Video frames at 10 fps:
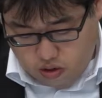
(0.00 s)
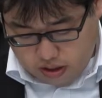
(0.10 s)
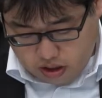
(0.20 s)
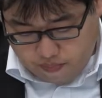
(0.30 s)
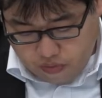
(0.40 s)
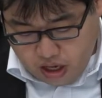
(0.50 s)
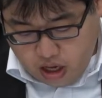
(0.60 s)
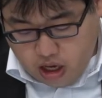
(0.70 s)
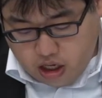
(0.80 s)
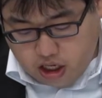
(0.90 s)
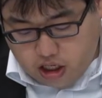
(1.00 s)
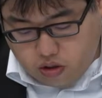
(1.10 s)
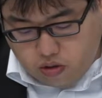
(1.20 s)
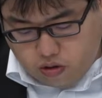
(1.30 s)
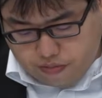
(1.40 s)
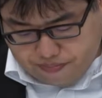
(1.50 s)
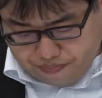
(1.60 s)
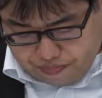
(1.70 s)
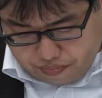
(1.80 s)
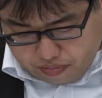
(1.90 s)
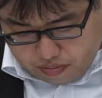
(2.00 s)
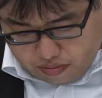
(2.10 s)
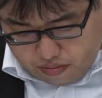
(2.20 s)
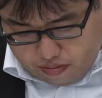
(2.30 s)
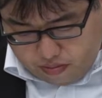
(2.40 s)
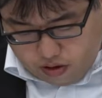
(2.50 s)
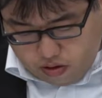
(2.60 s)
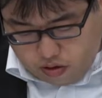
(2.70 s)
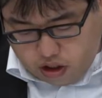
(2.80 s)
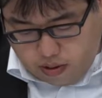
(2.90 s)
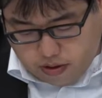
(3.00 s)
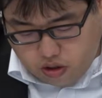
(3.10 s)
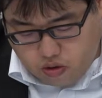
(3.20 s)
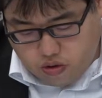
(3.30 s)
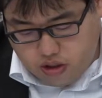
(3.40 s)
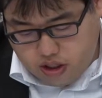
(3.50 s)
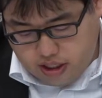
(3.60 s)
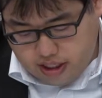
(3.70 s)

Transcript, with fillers: います。ただそのどうしてもその